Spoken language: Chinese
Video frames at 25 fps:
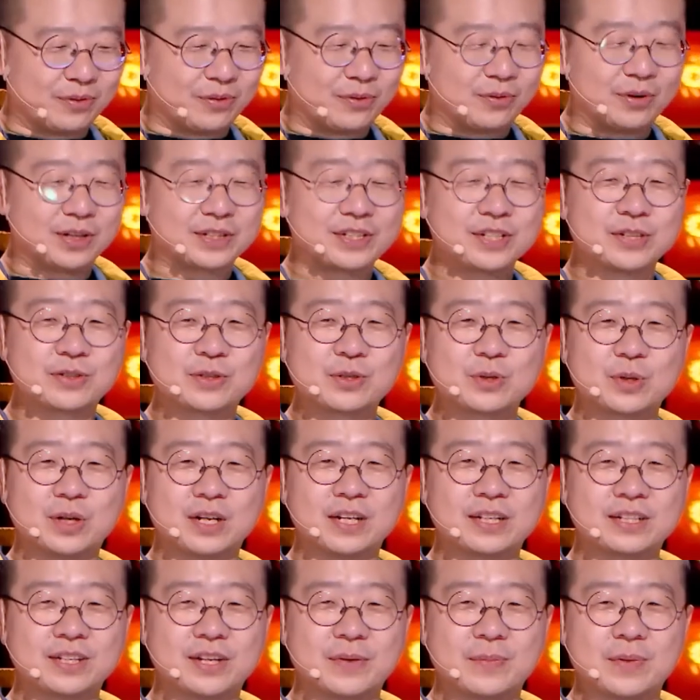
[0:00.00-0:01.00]
我听
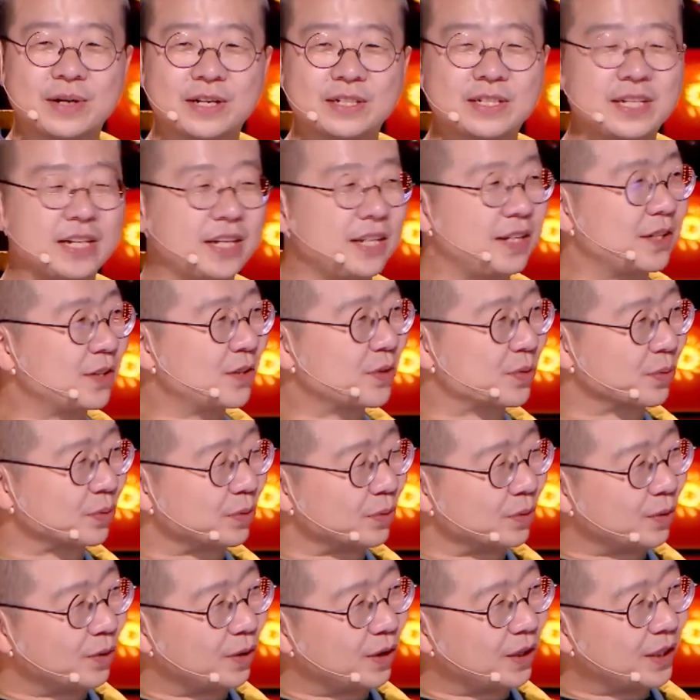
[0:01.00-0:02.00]
说你们这一
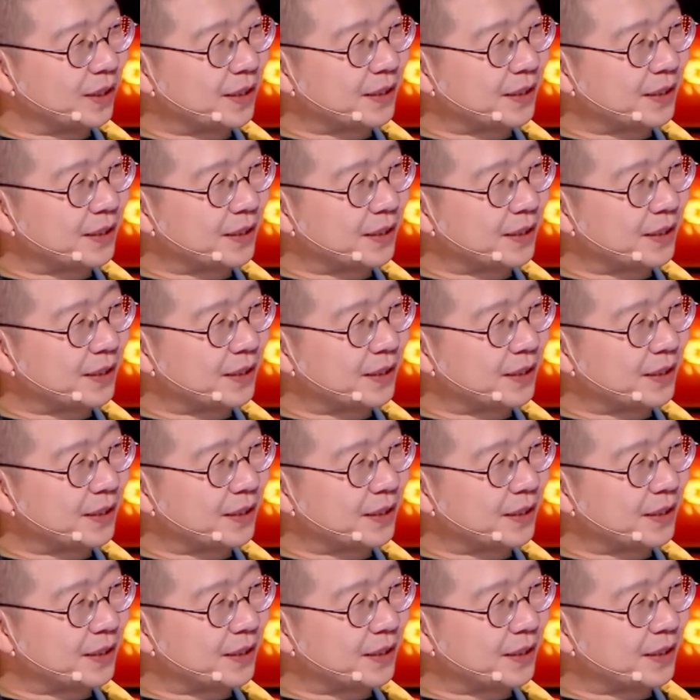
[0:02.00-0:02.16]
组，